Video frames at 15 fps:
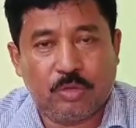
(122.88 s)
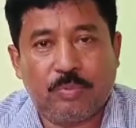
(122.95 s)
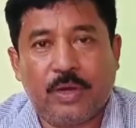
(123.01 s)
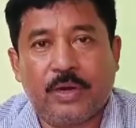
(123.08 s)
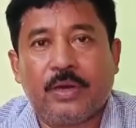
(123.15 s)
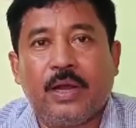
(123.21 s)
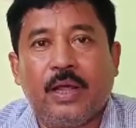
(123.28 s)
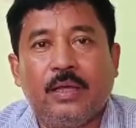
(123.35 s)
পারেন
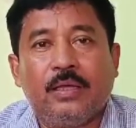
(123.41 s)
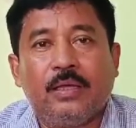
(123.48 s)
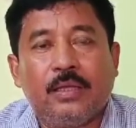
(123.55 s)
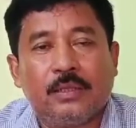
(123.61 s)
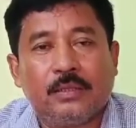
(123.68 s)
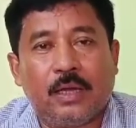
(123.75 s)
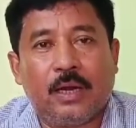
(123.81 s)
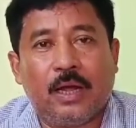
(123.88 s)
না
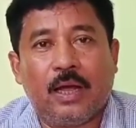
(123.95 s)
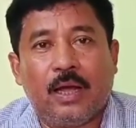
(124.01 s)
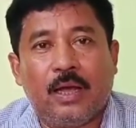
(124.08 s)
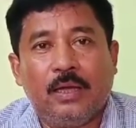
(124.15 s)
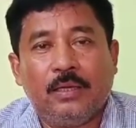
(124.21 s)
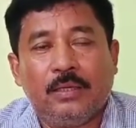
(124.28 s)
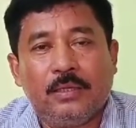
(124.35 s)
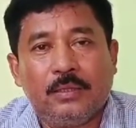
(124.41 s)
তারা
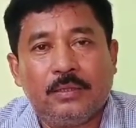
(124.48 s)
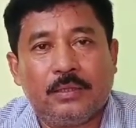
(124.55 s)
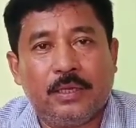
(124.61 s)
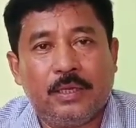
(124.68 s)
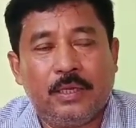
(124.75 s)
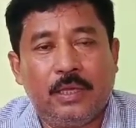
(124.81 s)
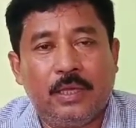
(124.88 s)
এই